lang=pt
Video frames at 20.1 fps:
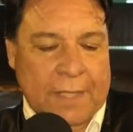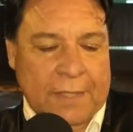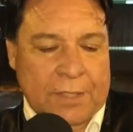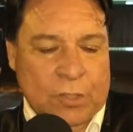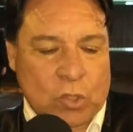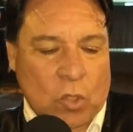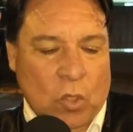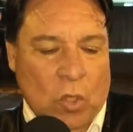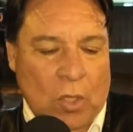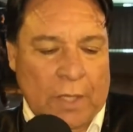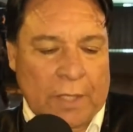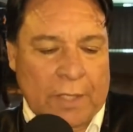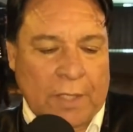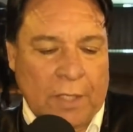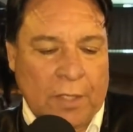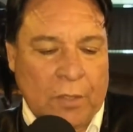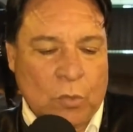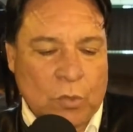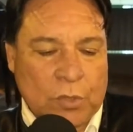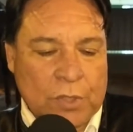da escola
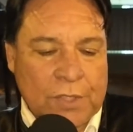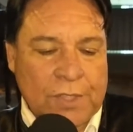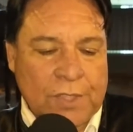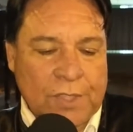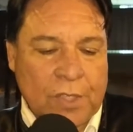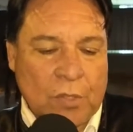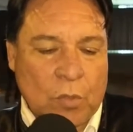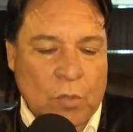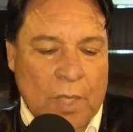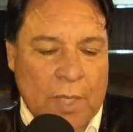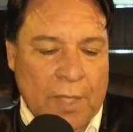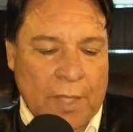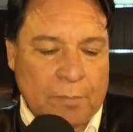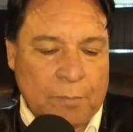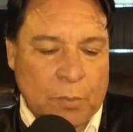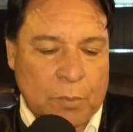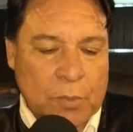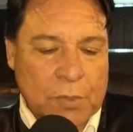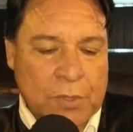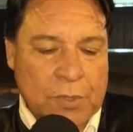aqui, o Disseu
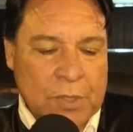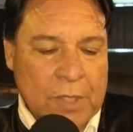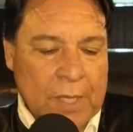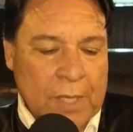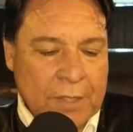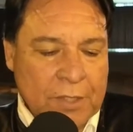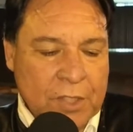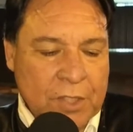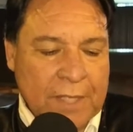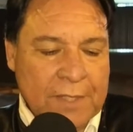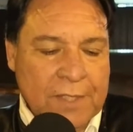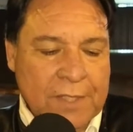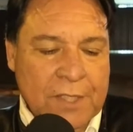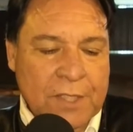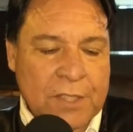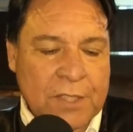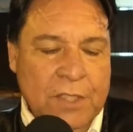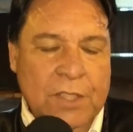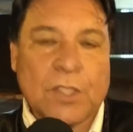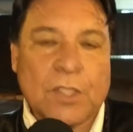campus de
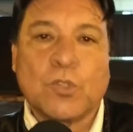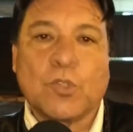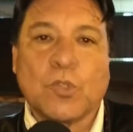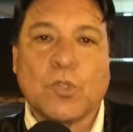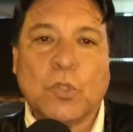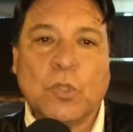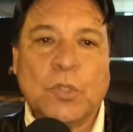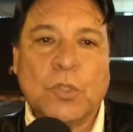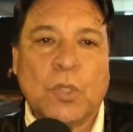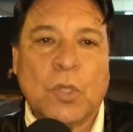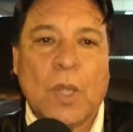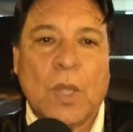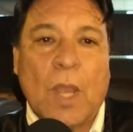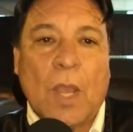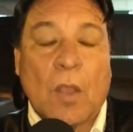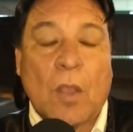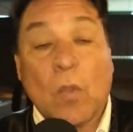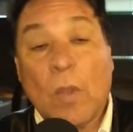Assis Júnior,